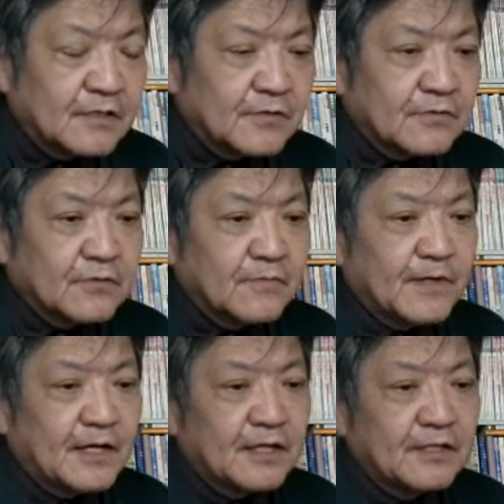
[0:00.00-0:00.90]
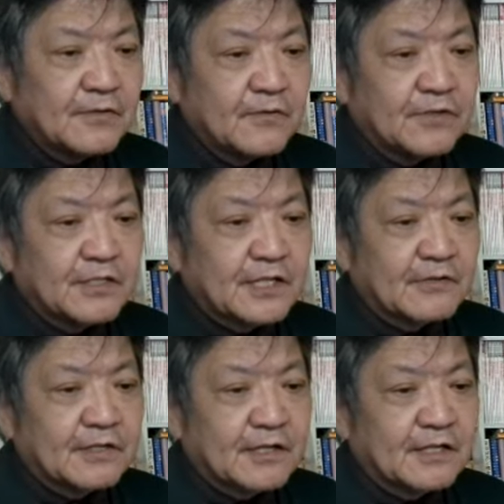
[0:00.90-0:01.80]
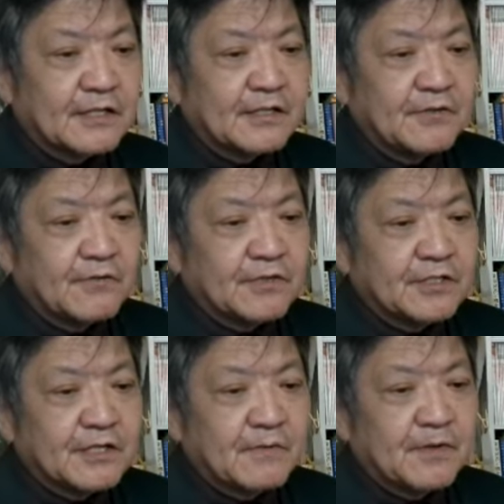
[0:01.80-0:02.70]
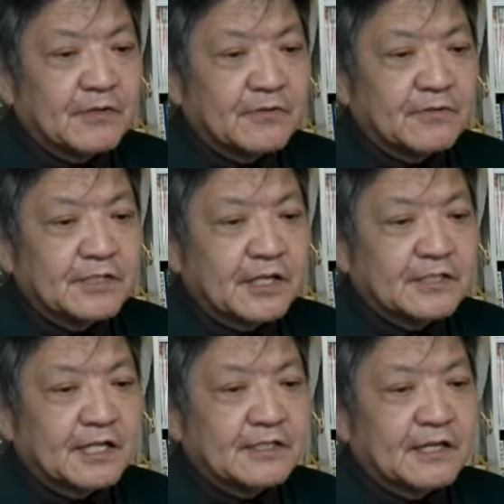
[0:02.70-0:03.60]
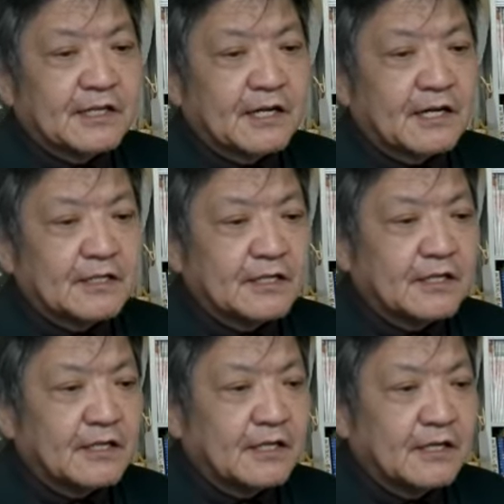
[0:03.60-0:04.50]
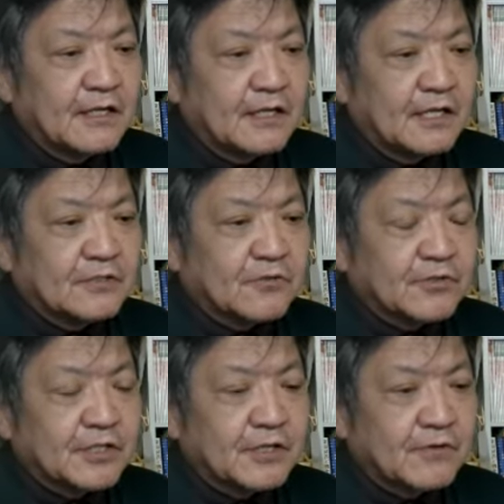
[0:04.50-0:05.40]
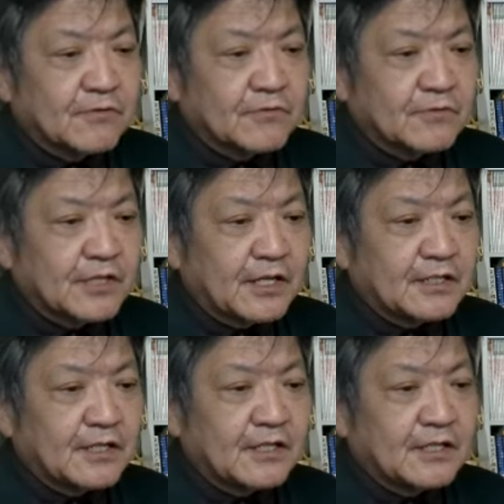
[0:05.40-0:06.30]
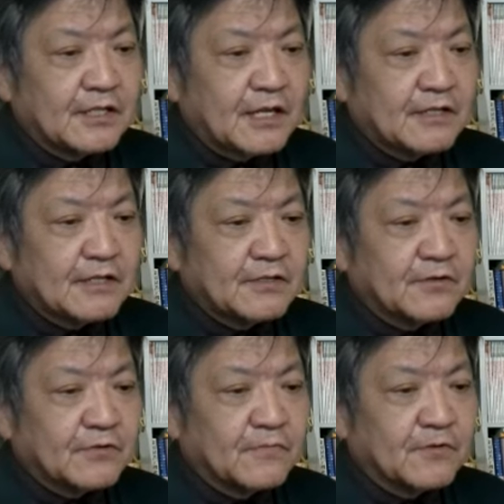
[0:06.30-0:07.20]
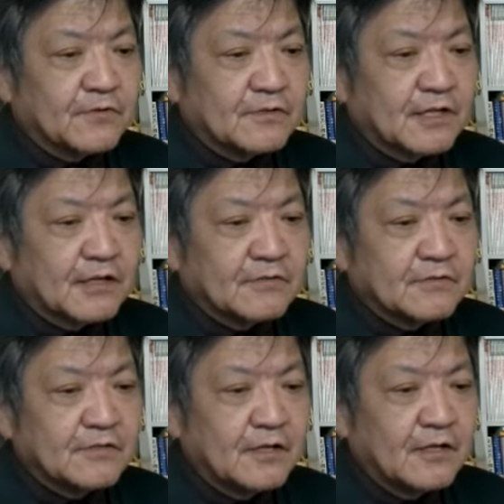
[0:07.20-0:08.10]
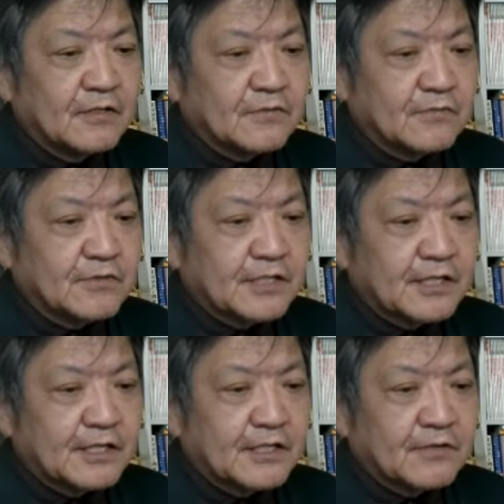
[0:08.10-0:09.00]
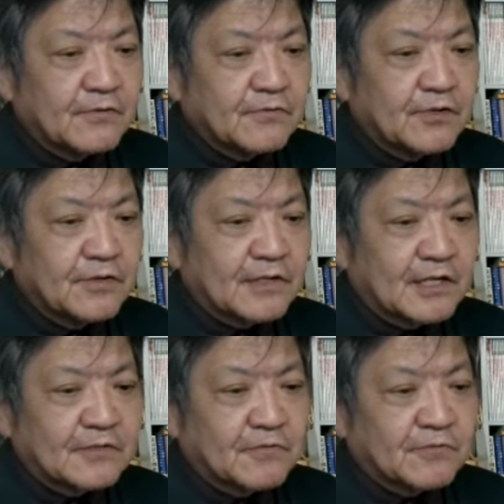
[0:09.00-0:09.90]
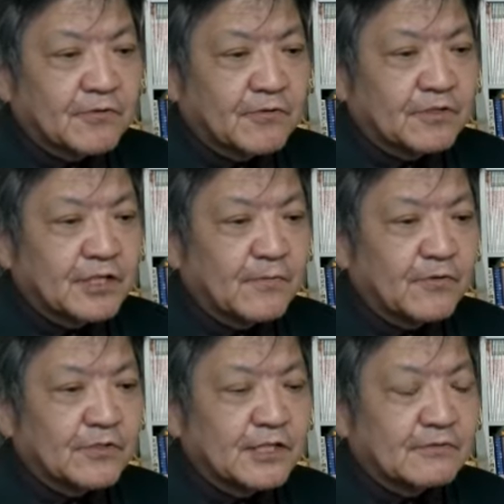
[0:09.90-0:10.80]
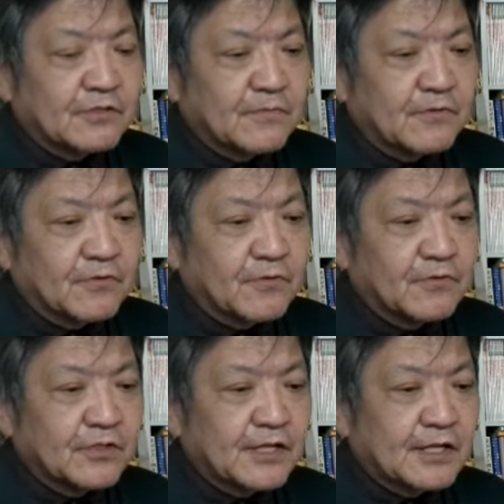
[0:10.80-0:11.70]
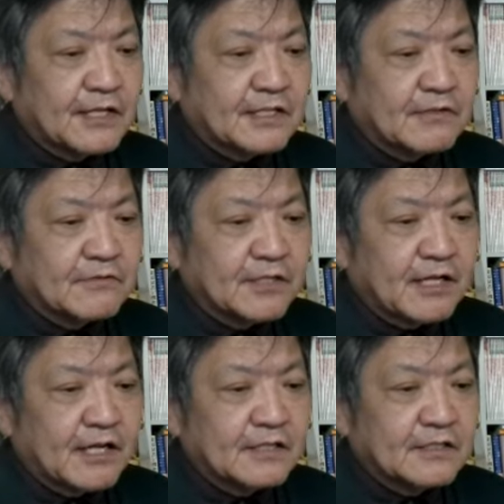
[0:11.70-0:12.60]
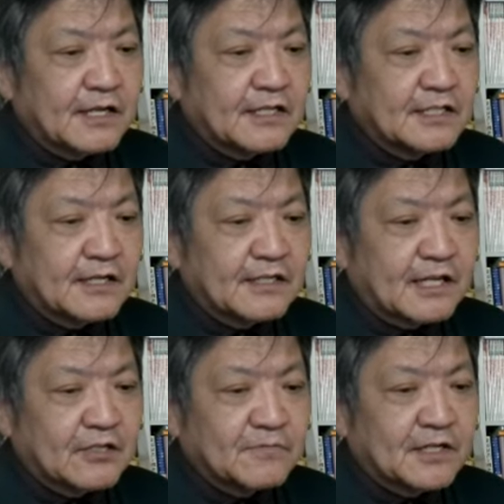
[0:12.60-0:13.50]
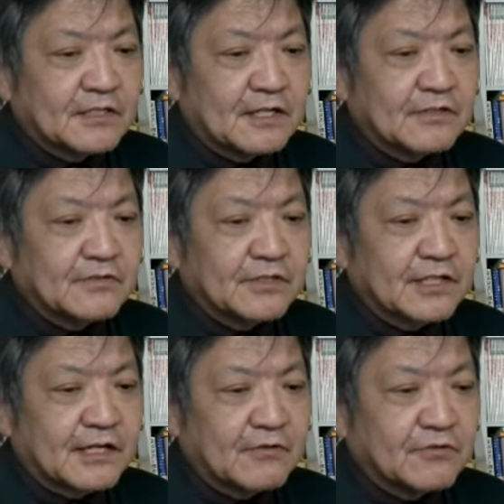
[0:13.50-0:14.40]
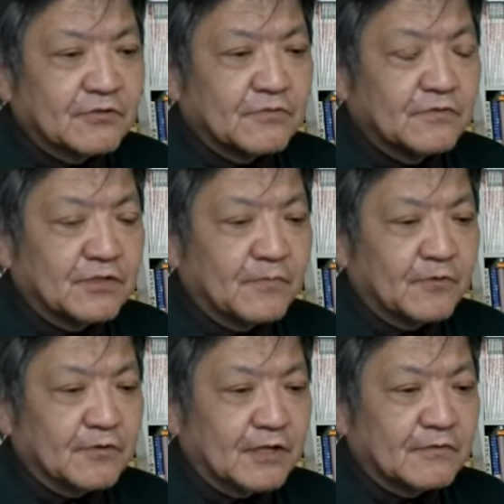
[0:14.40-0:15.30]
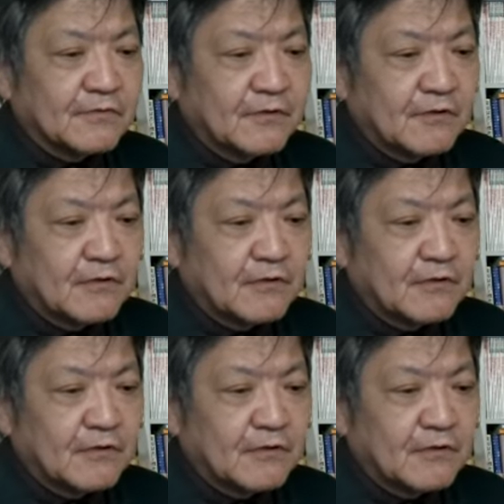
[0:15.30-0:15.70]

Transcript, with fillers: 日本の場合、日本医師会の中に日本医師連盟という政治団体があり、組織票と政治献金力を持っている。その力で日本の医師は韓国のようにデモをしなくても、行政改革に反対したり、立ち向かったりする力を十分に持っている。